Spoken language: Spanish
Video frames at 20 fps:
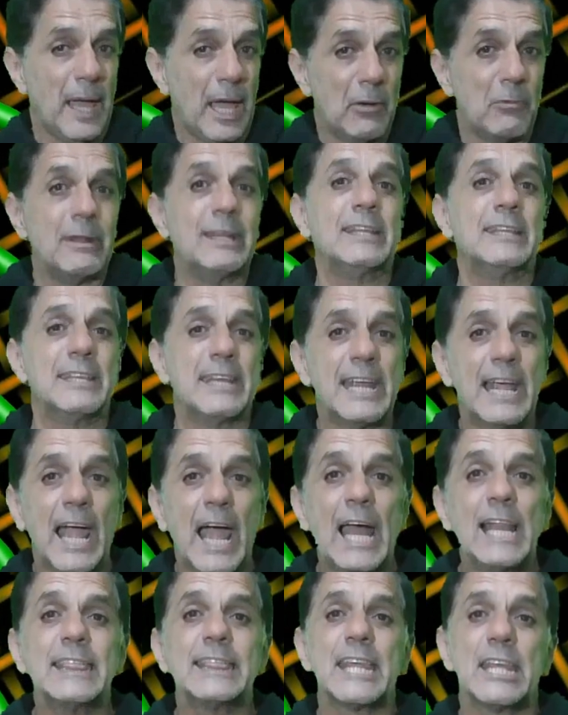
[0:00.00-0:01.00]
pero
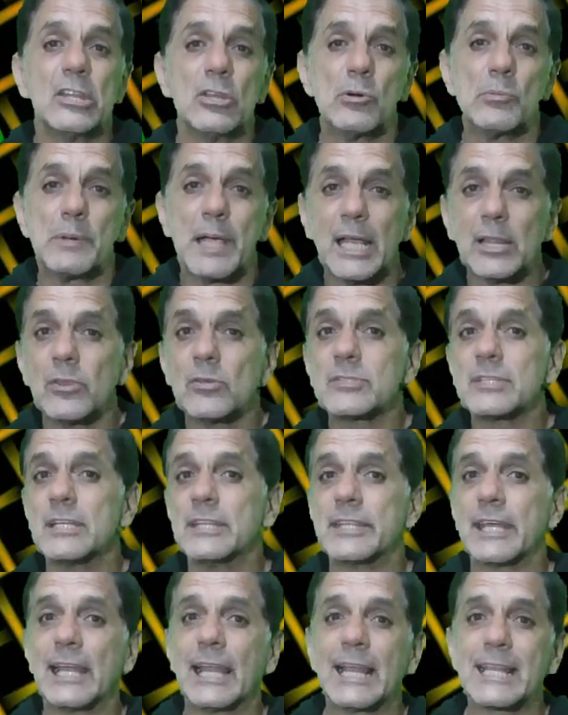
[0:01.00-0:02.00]
intrigante de objetos
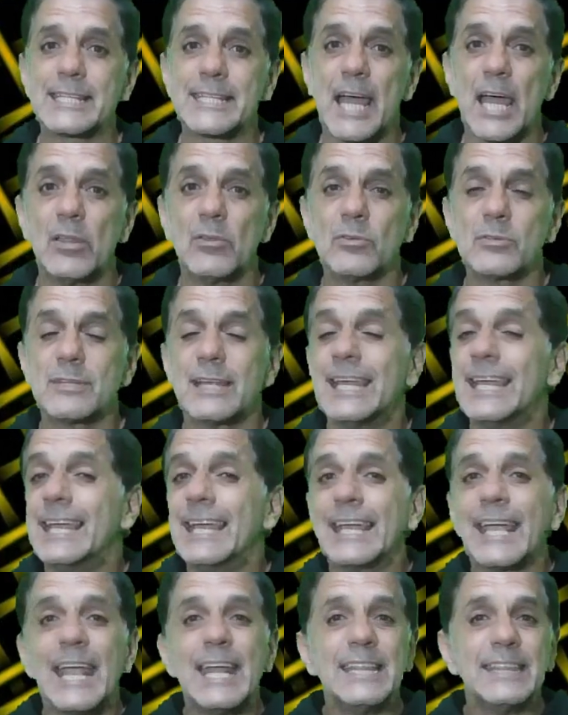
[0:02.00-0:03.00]
entrelazados
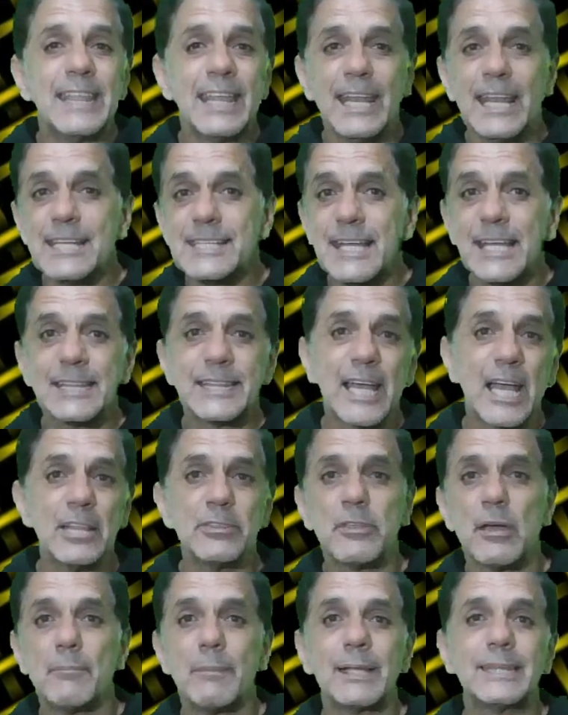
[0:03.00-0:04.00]
que interesa
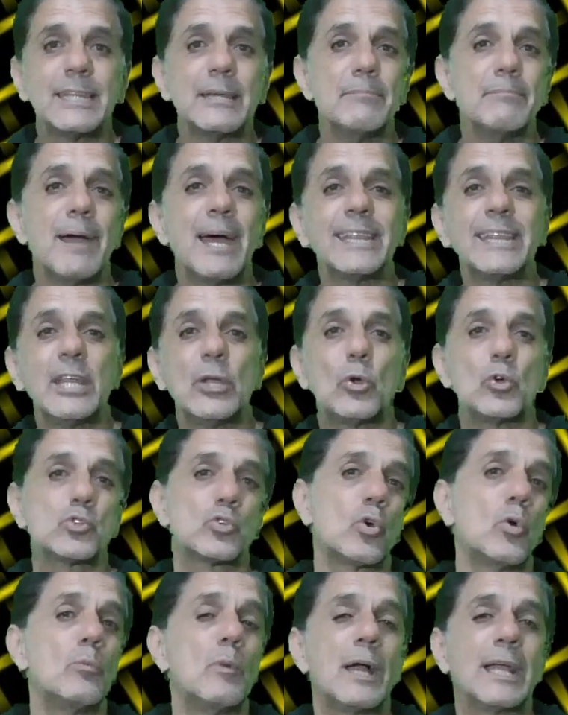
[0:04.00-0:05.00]
tanto a matemáticos
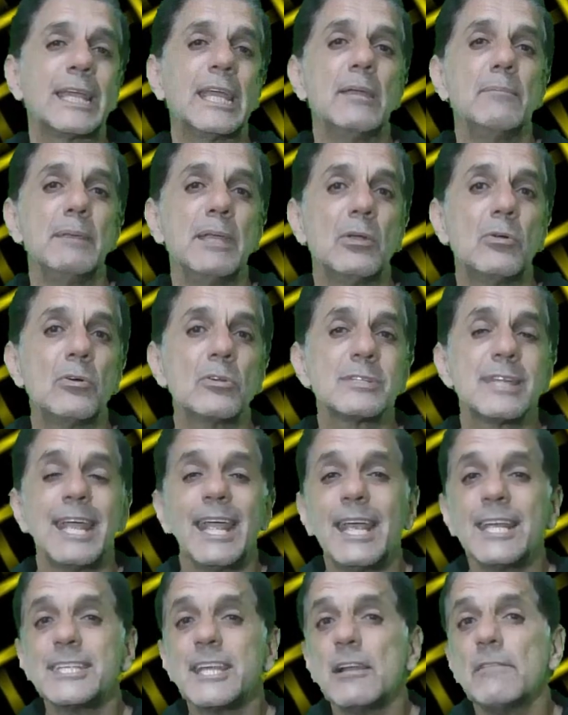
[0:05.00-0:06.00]
como a químicos
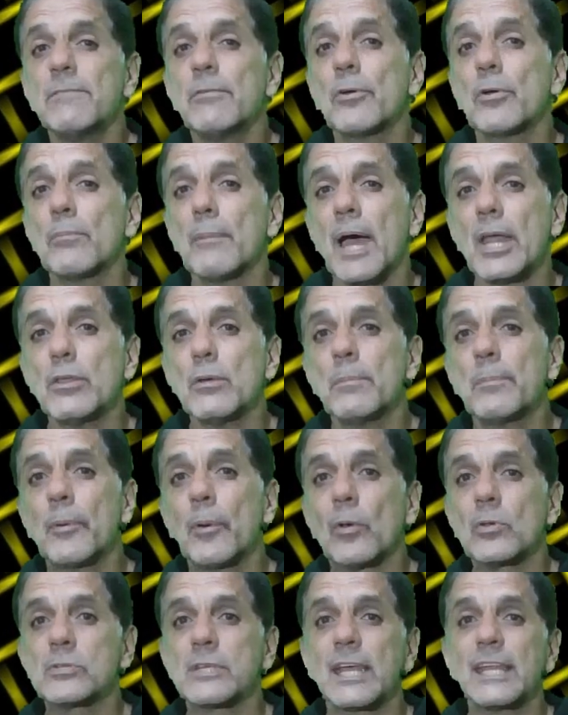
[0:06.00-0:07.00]
es el formado
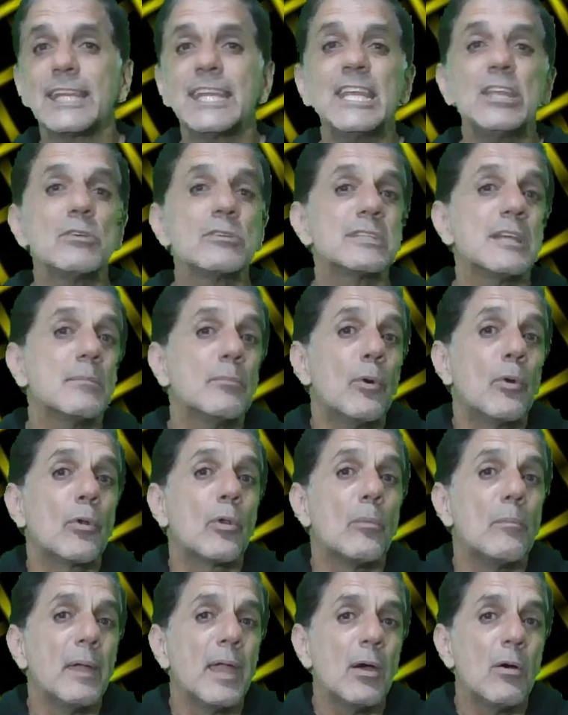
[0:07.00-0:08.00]
por los anillos de
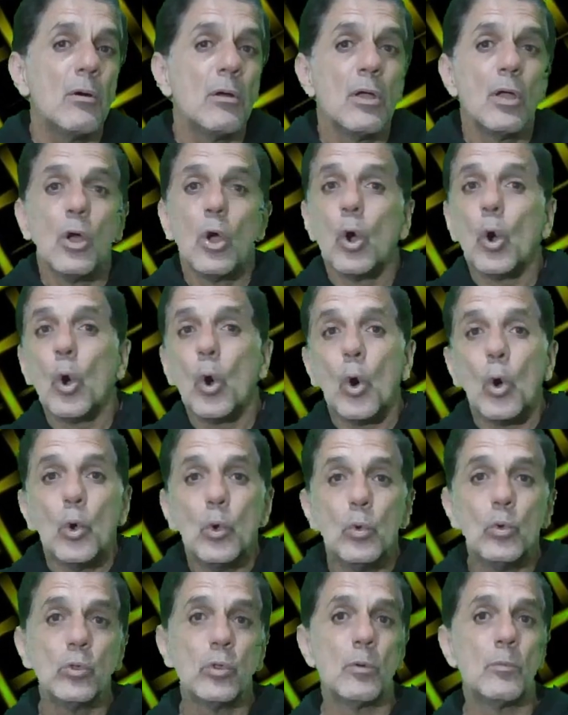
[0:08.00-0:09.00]
Borromeo o
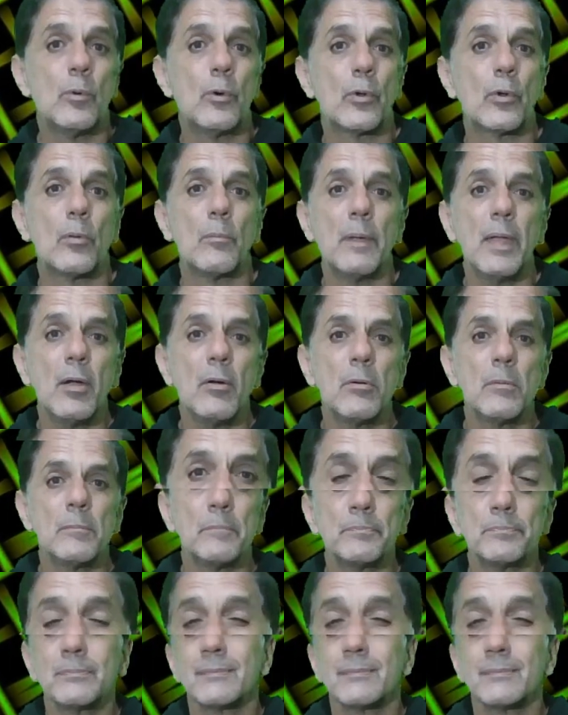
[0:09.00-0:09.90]
nudo Borromeo,